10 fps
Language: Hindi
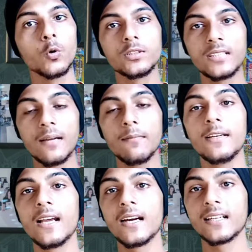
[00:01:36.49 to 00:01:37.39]
उस टाइम
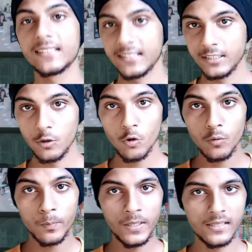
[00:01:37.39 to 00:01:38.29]
लिया करते थे
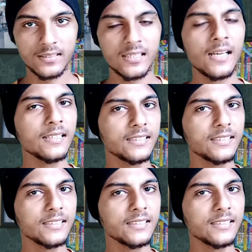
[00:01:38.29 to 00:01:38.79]
लोग पिल्स